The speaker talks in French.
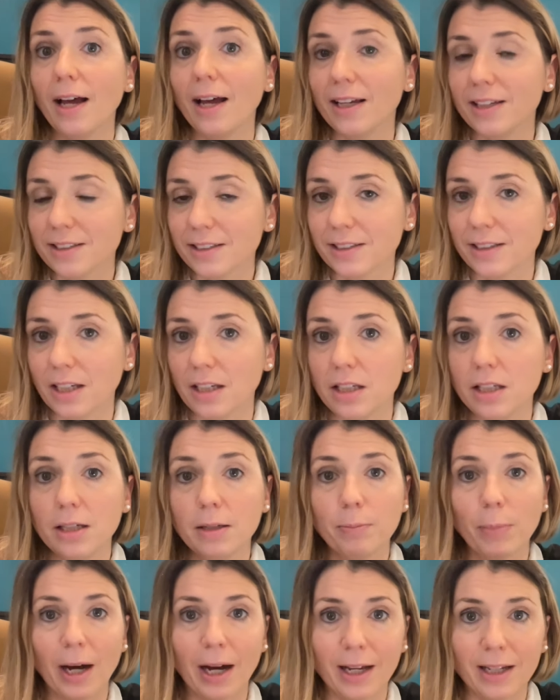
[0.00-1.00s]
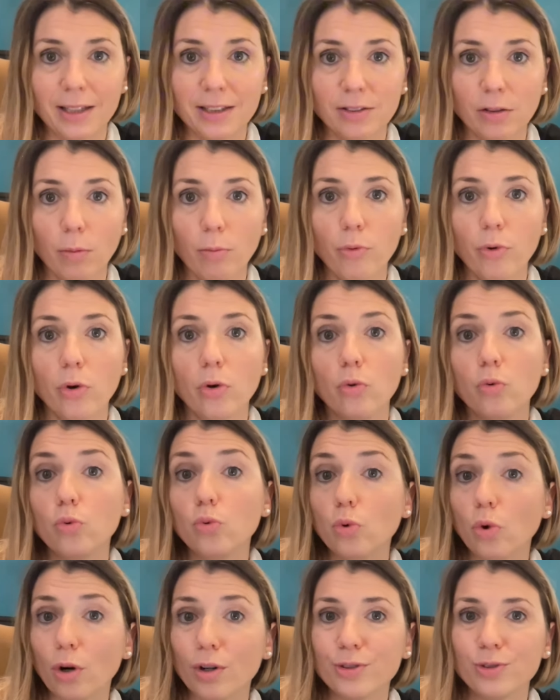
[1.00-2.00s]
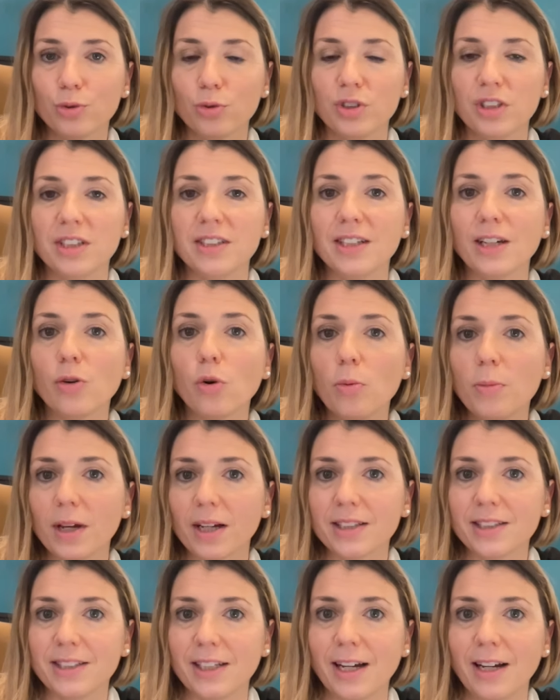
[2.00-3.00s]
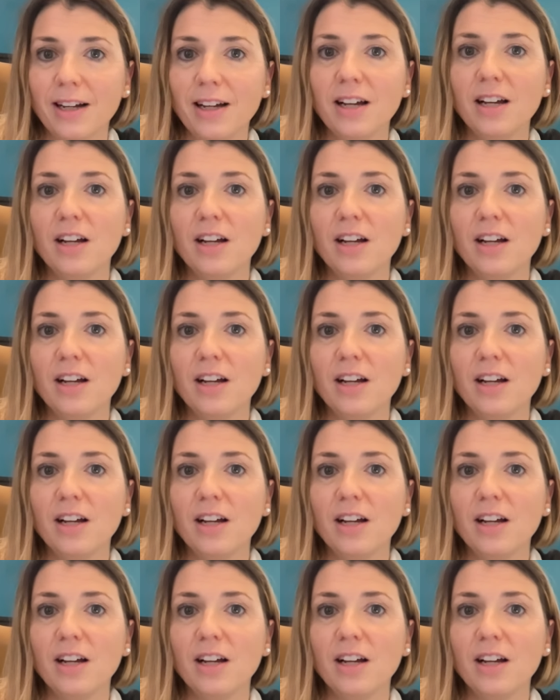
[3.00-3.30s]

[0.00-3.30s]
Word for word: SCI par exemple, ou autre société commerciale,